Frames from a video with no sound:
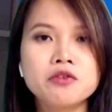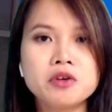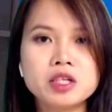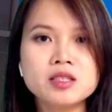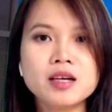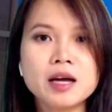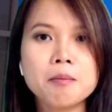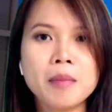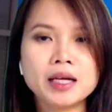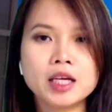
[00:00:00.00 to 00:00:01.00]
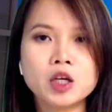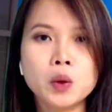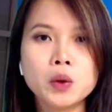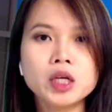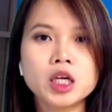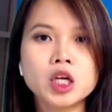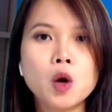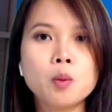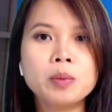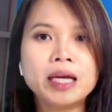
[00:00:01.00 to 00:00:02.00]
với sức ép mạnh đến nỗi khiến
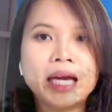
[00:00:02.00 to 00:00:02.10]
ông bị